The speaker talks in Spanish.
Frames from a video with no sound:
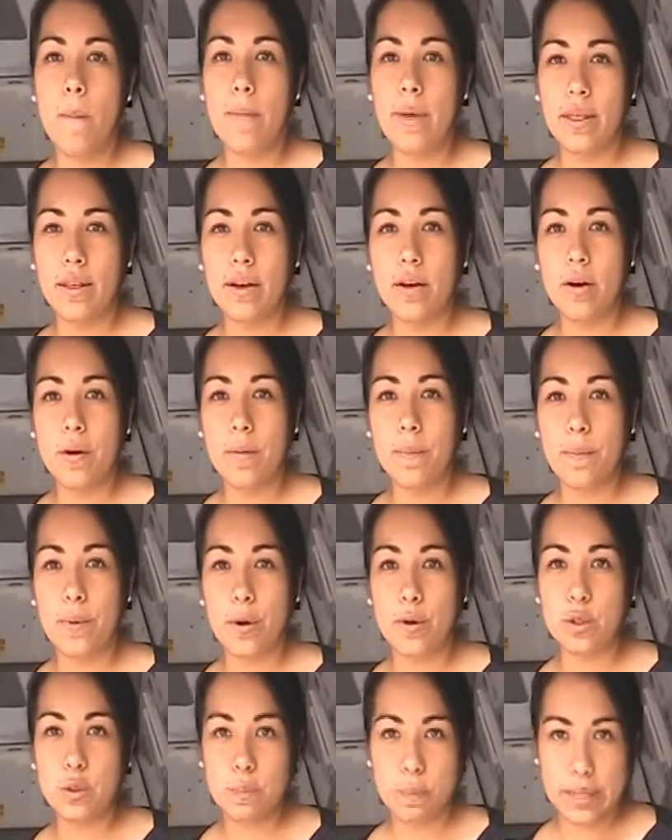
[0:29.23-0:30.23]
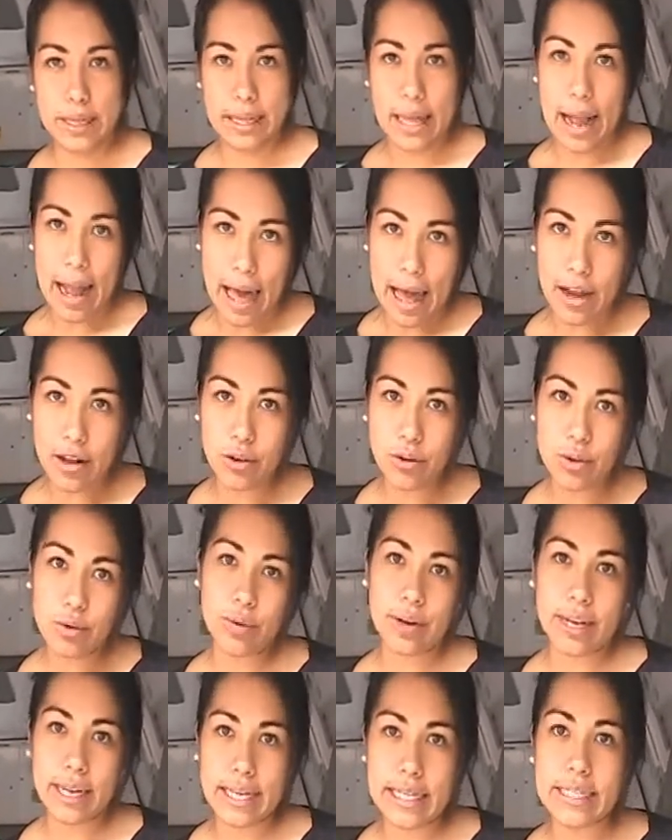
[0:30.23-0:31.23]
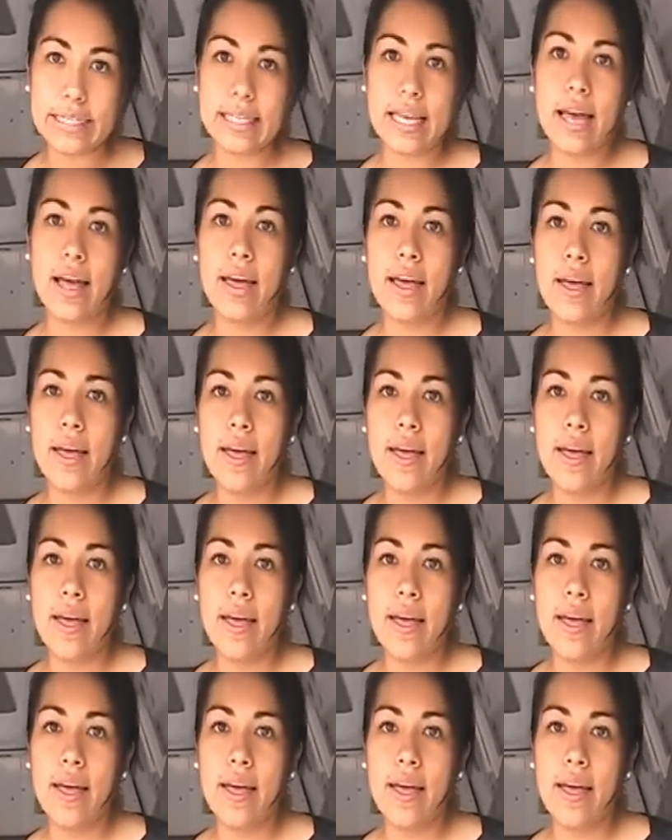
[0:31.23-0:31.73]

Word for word: médico prehospitalario de urgencia,